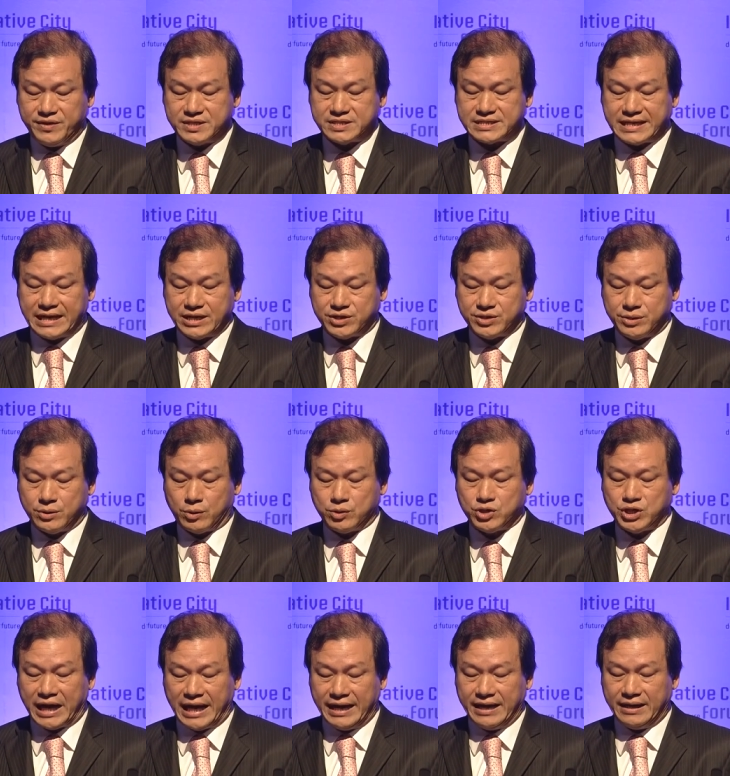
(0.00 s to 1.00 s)
いうことについ
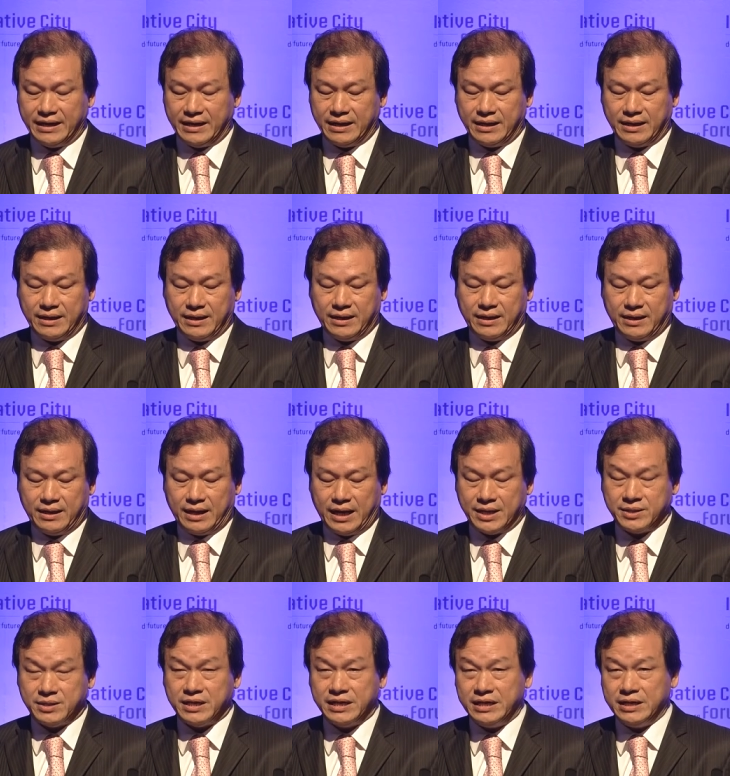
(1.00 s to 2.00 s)
て大いに議論が
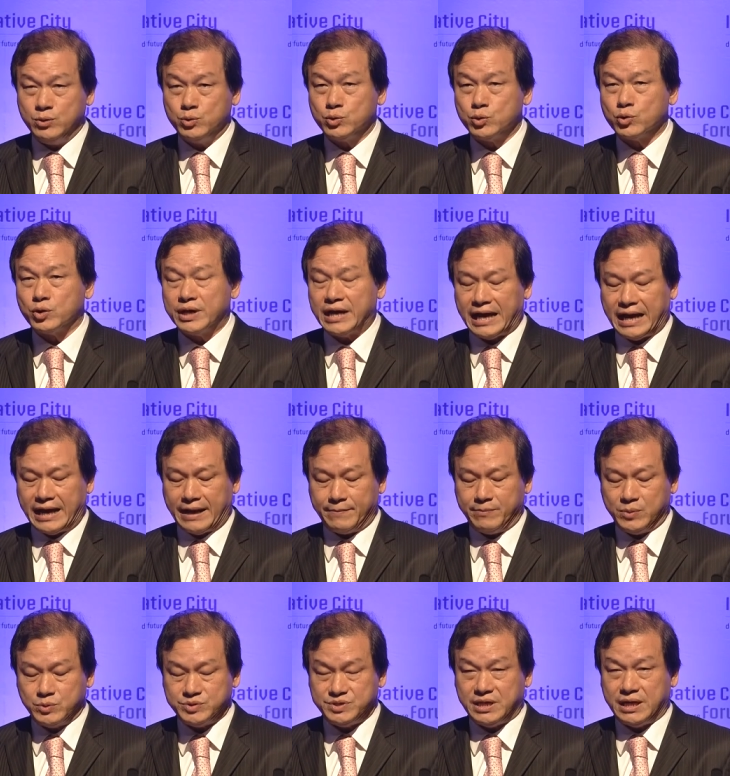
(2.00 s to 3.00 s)
見
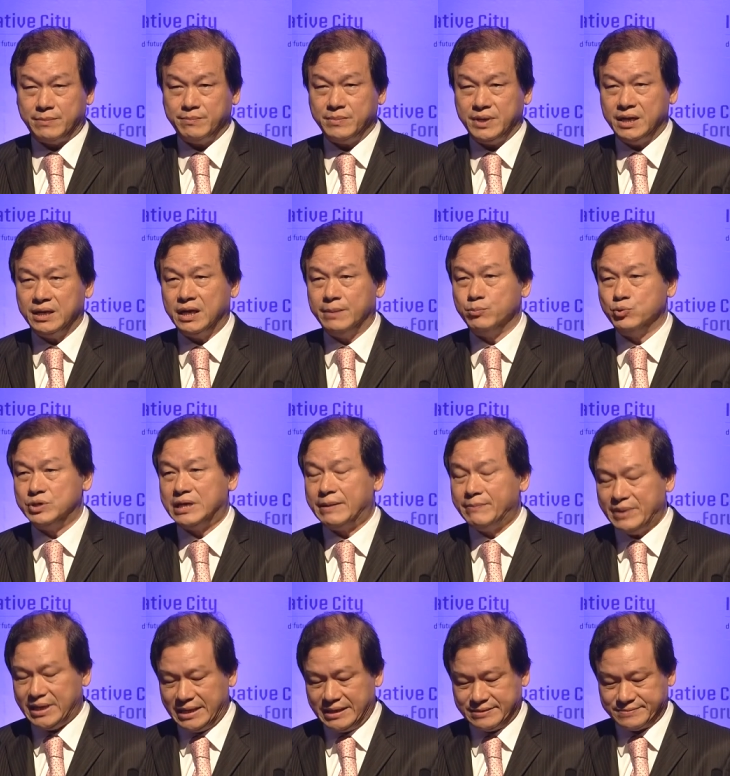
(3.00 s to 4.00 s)
られました。
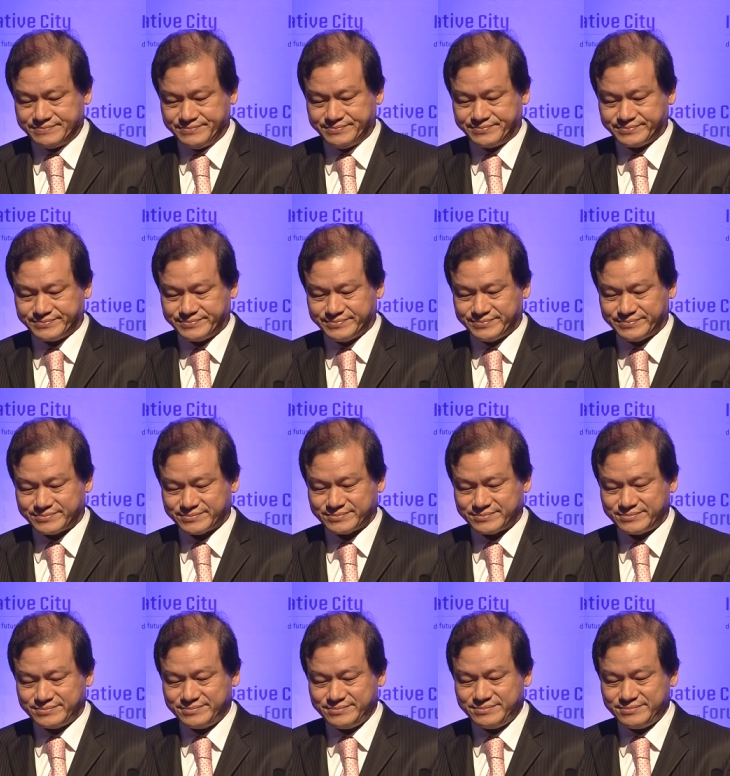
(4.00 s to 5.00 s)
そして今年
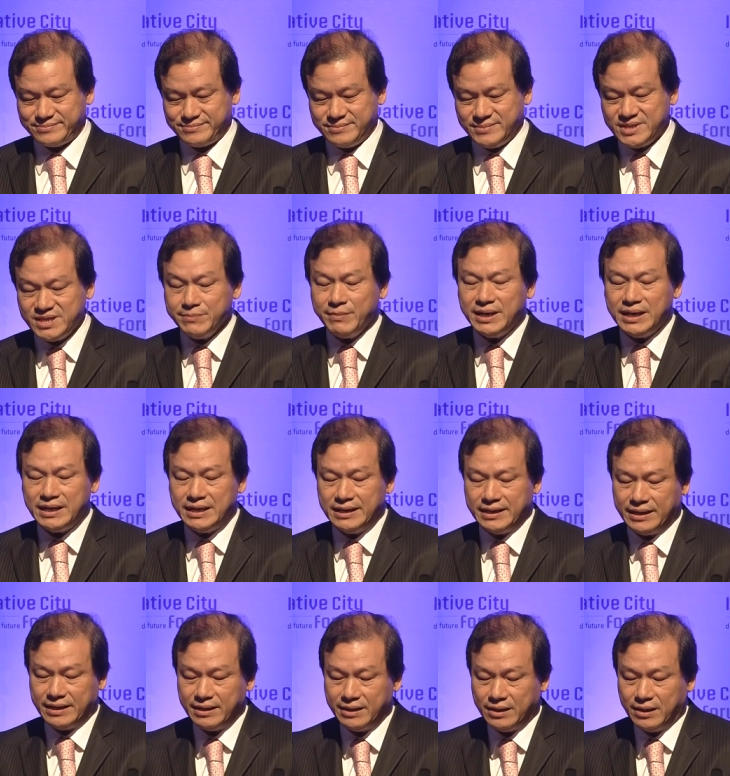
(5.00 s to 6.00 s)
は9月
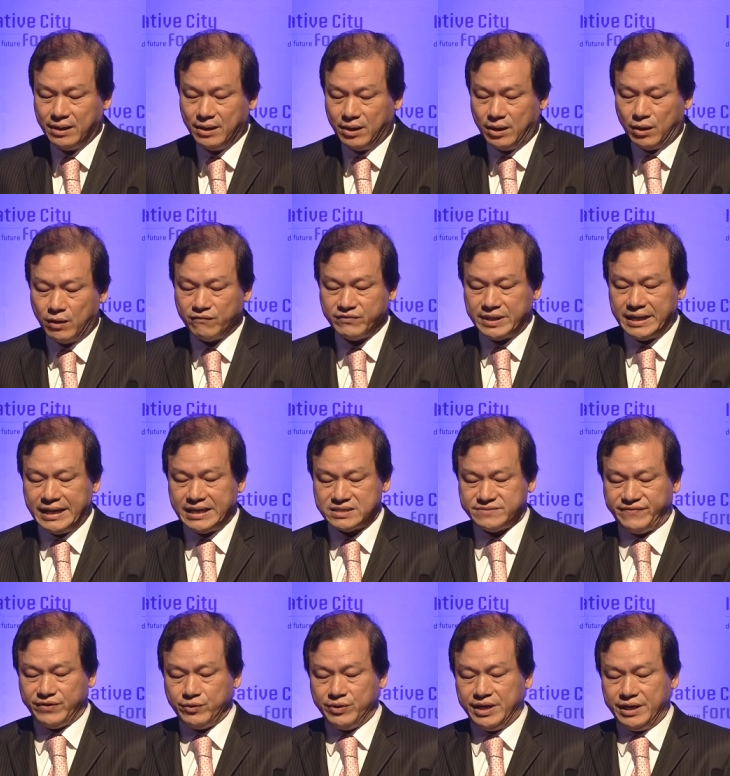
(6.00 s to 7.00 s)
中学の生
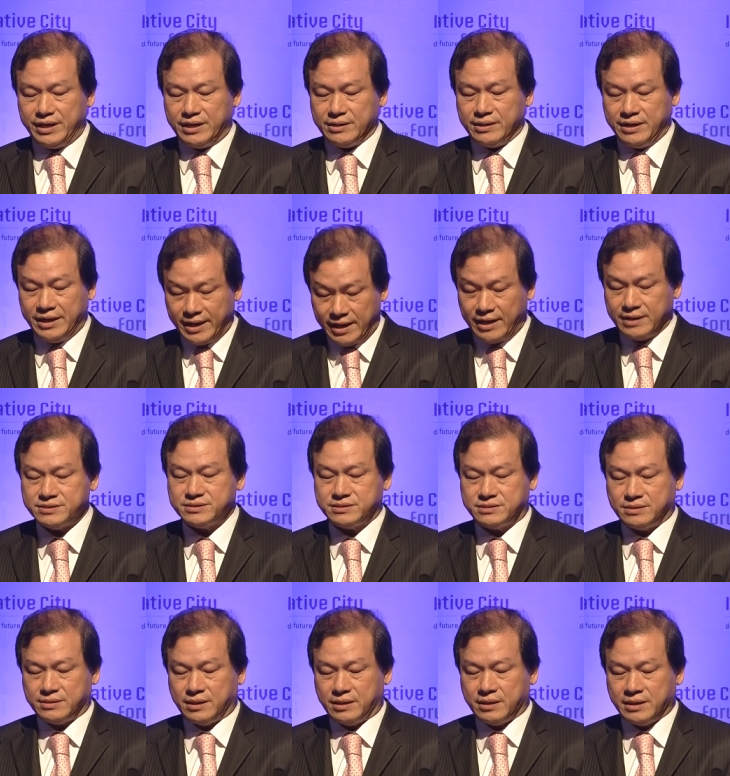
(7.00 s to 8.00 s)
徒において
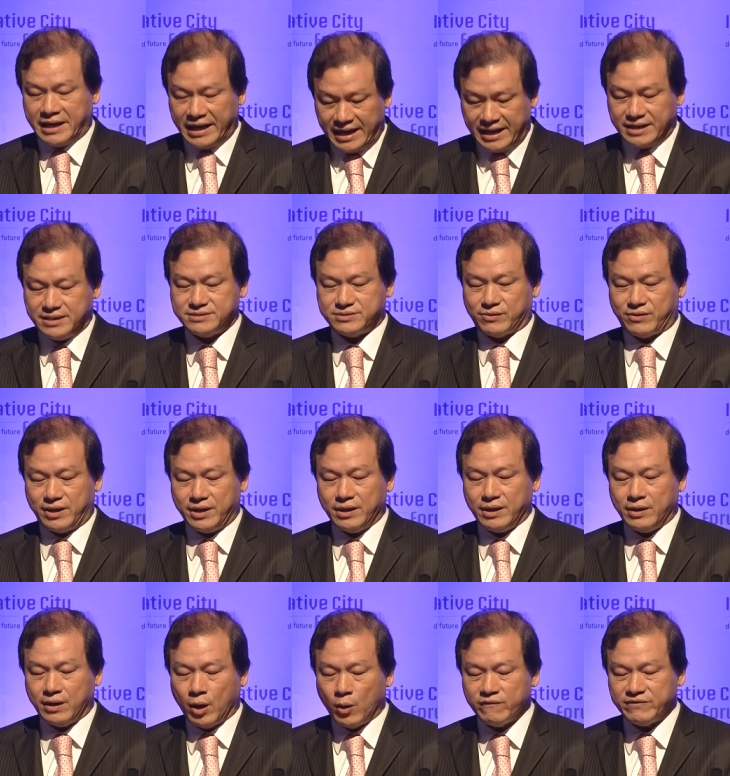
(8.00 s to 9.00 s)
創造都市
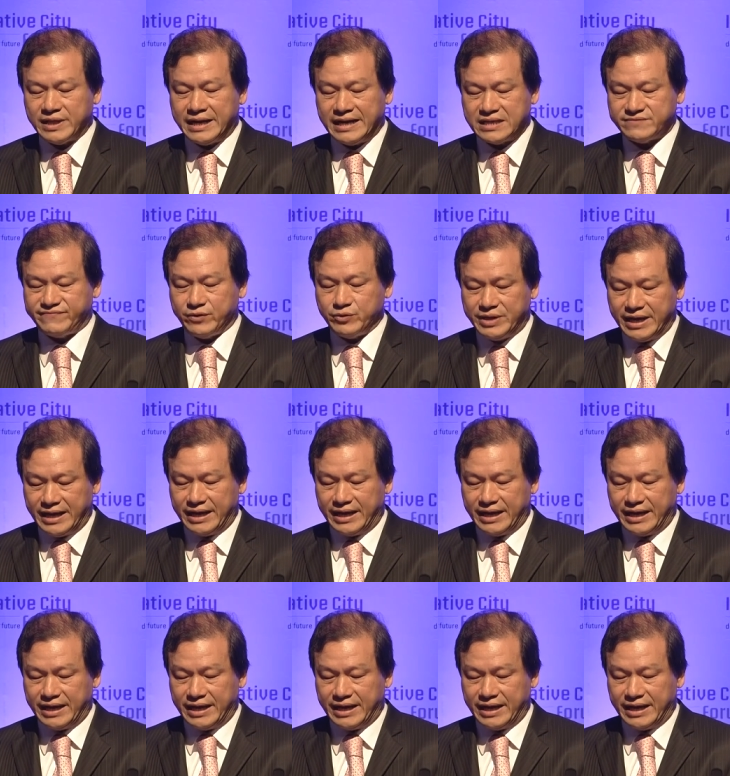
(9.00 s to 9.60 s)
ネットワーク